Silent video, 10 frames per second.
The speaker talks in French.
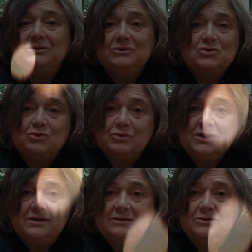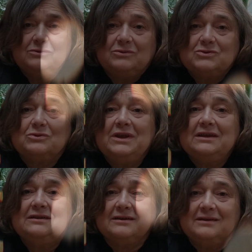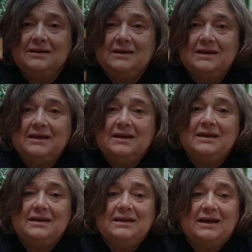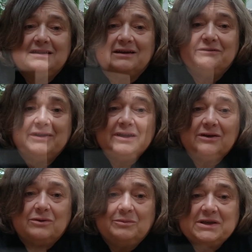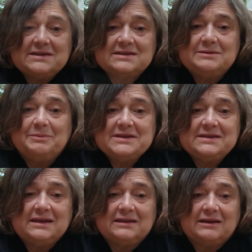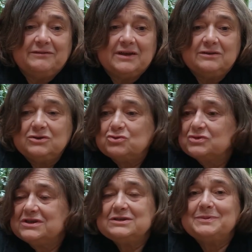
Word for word: de Jean-Louis, de, son être. Et à travers, euh, bah, ça s'est passé à travers des choses qui